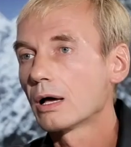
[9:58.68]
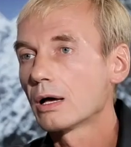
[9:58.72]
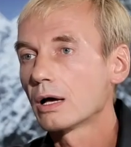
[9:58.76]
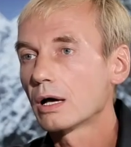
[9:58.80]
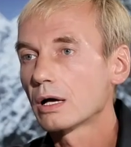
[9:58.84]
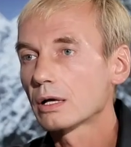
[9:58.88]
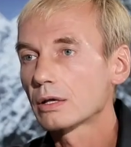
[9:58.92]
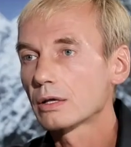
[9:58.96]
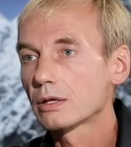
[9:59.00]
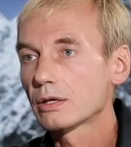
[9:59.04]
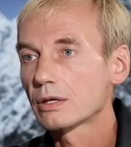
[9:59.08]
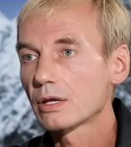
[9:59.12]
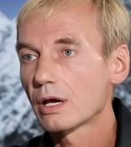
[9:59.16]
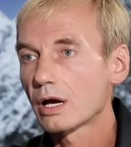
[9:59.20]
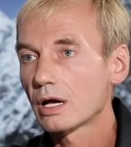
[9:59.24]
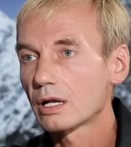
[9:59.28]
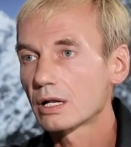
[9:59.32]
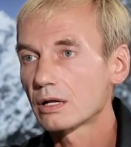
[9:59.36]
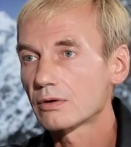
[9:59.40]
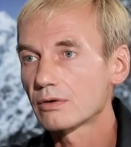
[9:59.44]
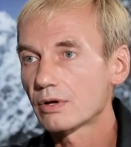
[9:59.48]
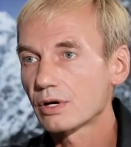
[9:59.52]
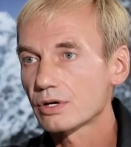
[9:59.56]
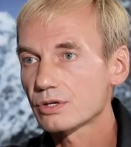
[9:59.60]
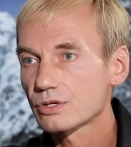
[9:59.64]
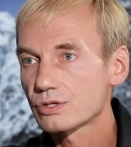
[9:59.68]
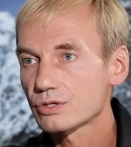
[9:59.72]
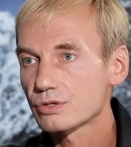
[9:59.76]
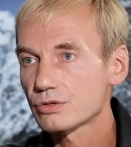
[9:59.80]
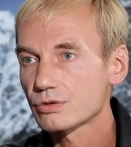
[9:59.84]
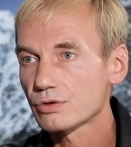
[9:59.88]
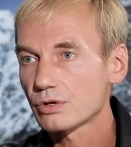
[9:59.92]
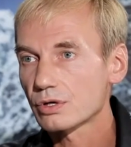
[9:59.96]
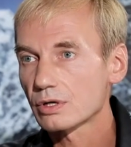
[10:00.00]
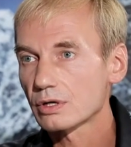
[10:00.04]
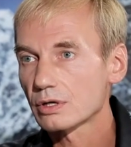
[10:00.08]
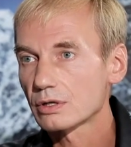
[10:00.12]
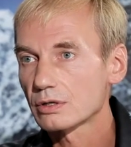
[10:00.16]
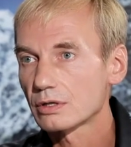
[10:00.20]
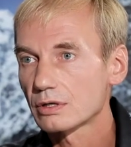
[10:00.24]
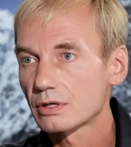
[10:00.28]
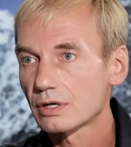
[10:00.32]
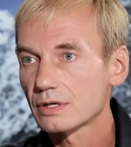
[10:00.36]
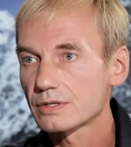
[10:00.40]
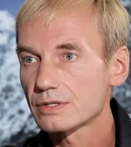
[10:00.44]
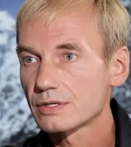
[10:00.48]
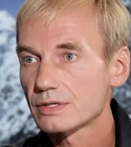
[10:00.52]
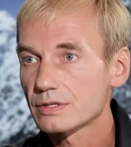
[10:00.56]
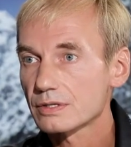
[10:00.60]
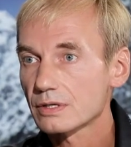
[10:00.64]
э, гениального режиссера
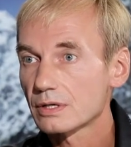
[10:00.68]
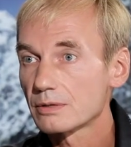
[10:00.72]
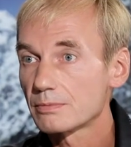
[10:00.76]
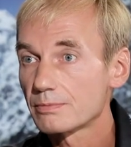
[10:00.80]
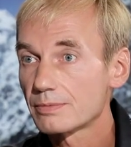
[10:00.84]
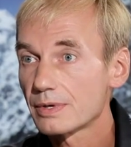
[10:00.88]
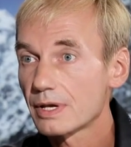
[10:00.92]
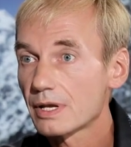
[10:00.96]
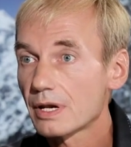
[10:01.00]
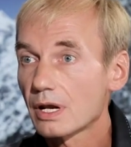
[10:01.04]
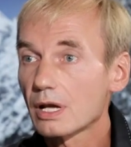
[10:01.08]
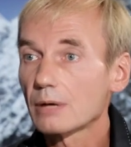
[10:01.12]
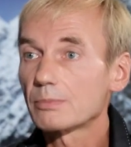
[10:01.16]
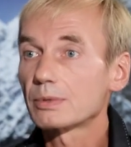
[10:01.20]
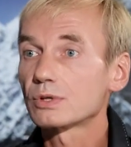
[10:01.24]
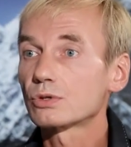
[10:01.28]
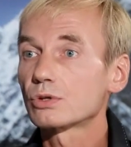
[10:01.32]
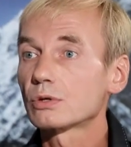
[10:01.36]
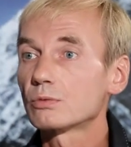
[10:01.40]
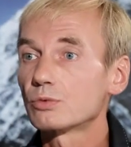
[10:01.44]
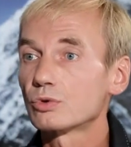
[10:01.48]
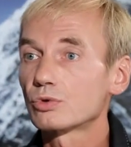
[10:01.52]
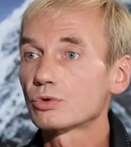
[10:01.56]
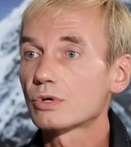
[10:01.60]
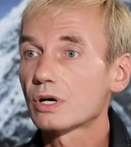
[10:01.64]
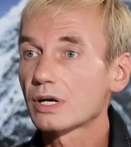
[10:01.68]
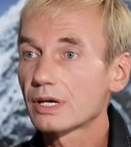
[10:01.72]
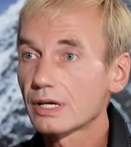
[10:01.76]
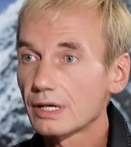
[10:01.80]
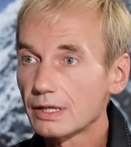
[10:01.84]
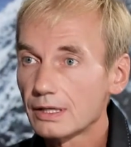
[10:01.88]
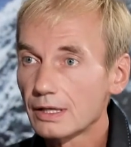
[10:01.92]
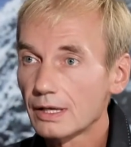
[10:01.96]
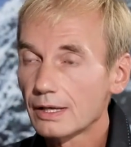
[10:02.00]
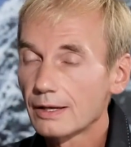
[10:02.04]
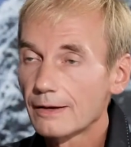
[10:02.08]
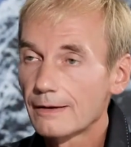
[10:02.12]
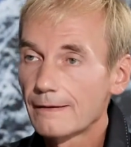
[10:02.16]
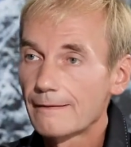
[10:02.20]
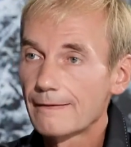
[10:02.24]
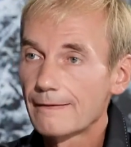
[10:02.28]
Российской империи, а потом и Украины,